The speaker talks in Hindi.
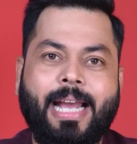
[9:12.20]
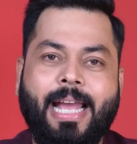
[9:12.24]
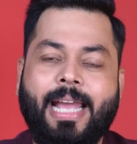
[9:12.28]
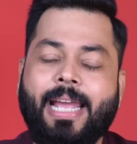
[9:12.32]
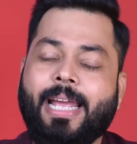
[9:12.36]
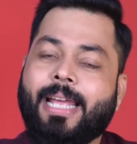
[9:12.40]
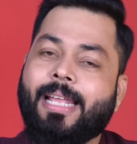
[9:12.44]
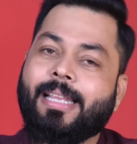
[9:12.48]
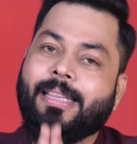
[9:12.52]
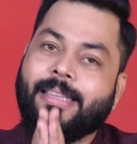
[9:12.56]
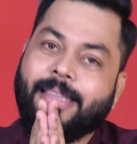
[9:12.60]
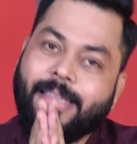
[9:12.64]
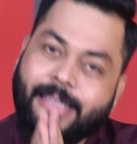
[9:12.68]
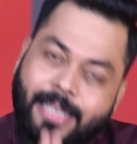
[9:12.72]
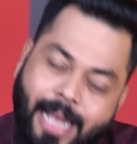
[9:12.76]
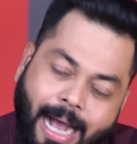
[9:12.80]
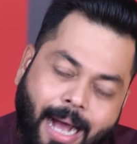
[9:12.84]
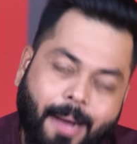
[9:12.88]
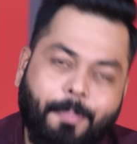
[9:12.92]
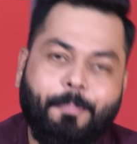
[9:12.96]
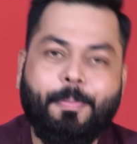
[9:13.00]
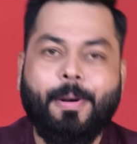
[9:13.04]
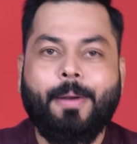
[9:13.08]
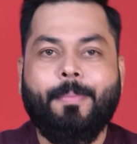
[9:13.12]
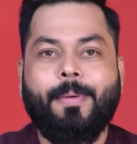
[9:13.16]
काय आहे
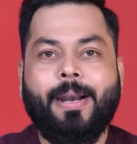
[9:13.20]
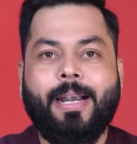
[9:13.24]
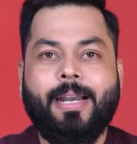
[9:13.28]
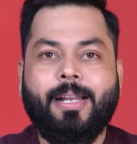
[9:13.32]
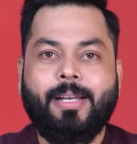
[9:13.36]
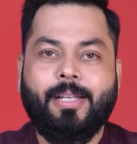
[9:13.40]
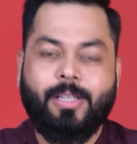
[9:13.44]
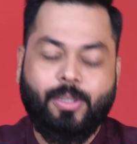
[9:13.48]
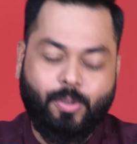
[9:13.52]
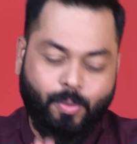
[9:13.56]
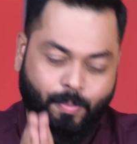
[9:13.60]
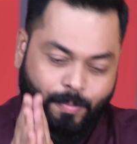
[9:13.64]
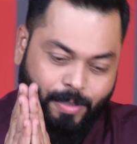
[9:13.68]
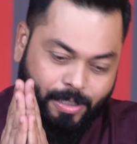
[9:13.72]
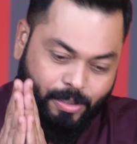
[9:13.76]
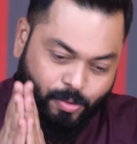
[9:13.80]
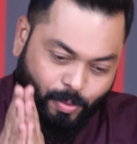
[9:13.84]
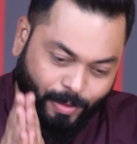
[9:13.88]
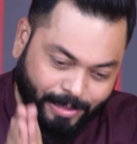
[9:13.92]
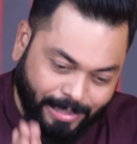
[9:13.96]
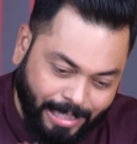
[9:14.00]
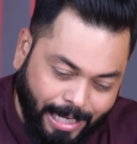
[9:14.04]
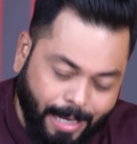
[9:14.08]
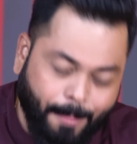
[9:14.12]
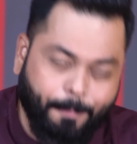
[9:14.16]
त्याप्रमाणे तुम्ही
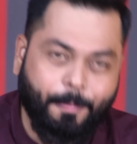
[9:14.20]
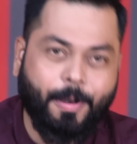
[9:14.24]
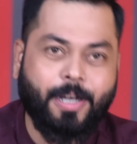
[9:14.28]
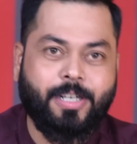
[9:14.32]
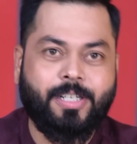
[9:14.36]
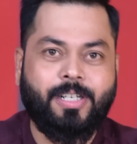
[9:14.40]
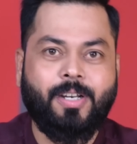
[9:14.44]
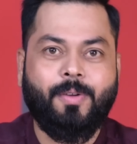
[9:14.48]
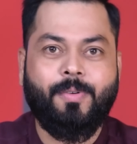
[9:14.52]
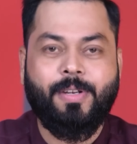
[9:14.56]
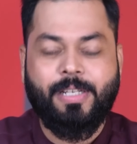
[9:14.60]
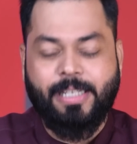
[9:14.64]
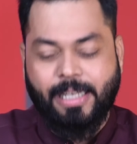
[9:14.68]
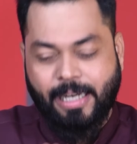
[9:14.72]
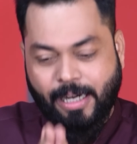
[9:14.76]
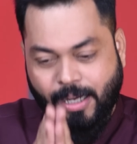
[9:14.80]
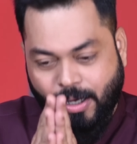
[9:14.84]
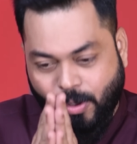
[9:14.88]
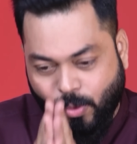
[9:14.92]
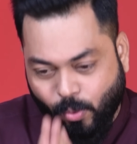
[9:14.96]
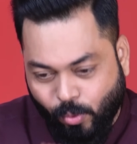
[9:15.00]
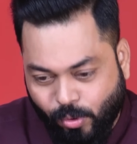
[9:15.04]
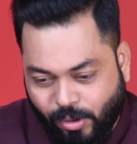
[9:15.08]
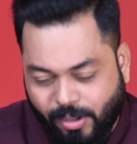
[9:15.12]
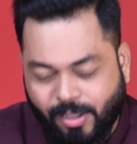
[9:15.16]
स्वतःला प्रश्न विचारा
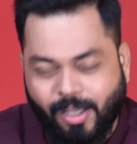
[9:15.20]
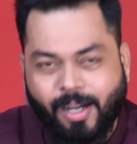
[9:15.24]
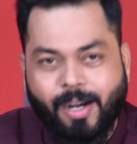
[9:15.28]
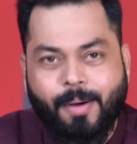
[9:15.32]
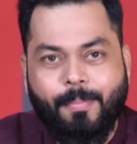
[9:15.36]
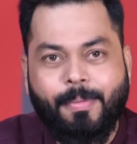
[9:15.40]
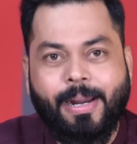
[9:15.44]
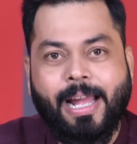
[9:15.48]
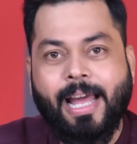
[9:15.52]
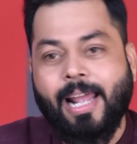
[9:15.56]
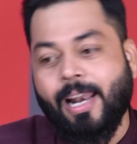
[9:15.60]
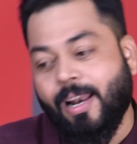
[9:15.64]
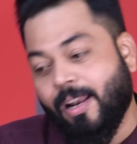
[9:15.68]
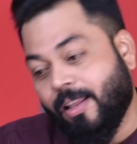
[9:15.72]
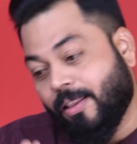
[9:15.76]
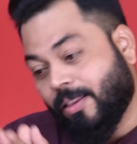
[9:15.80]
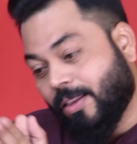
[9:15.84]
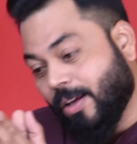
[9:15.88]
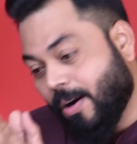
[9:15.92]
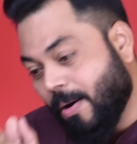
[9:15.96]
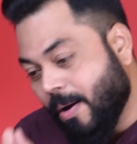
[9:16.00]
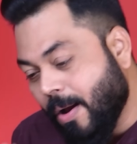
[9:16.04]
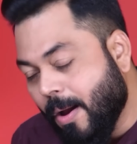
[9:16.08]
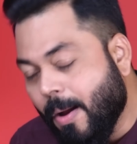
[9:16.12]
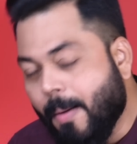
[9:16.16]
उत्तरं
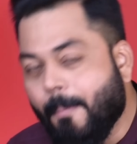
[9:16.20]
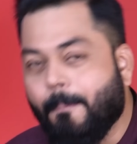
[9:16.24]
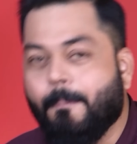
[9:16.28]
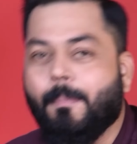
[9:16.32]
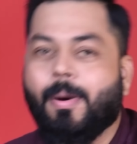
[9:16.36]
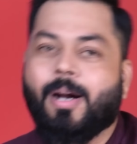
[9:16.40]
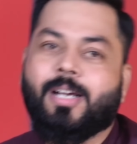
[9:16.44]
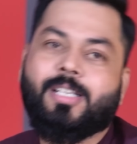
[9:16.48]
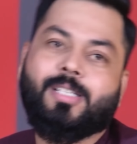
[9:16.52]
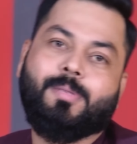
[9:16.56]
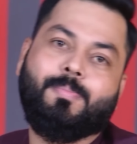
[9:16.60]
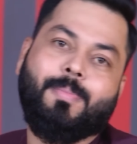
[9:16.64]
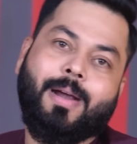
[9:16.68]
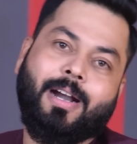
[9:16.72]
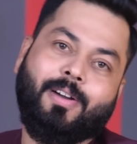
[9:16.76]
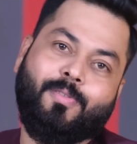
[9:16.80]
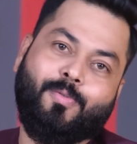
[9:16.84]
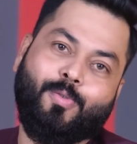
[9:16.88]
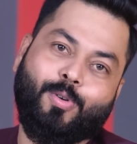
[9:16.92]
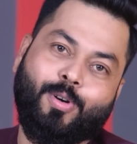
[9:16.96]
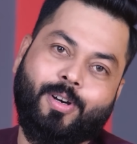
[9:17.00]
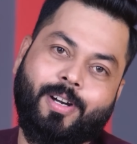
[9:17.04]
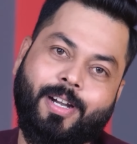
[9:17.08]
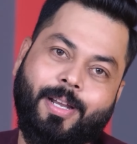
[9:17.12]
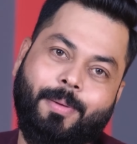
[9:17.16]
मिळाल्यानंतर मग
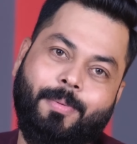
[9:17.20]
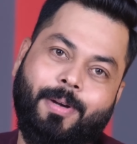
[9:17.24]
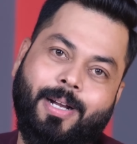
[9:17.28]
स्मार्टफोनकडे